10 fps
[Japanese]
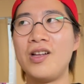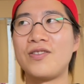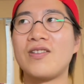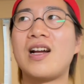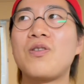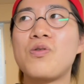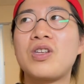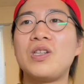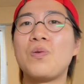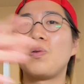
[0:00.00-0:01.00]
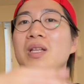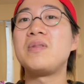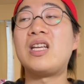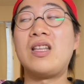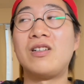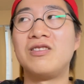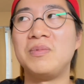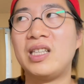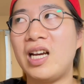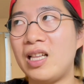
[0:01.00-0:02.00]
その代わりこう軌道で見せていく
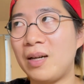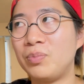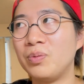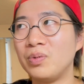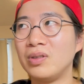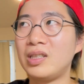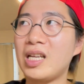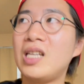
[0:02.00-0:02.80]
みたいな部分で、